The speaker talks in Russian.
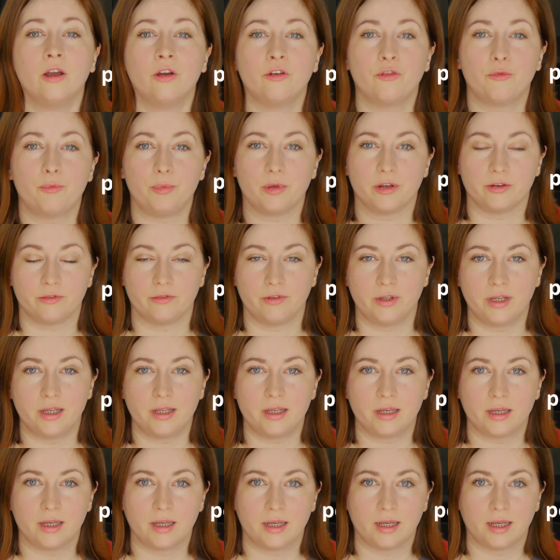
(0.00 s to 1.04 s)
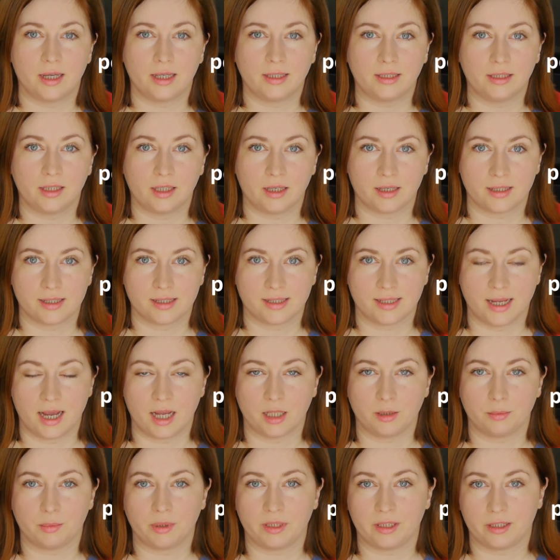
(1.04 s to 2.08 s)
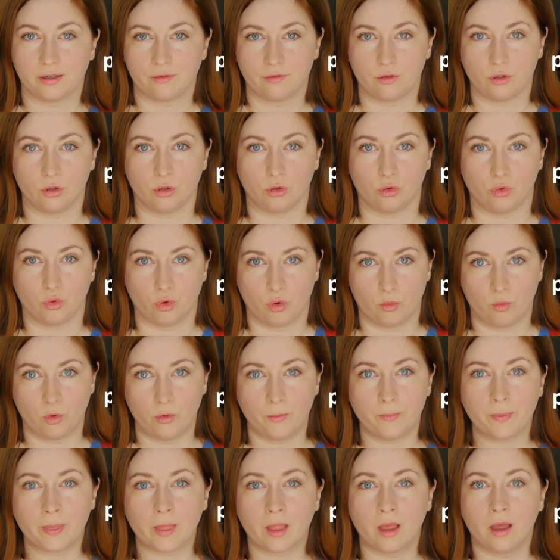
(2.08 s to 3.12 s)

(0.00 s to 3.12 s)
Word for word: впервые, это сайт «Потравин дому».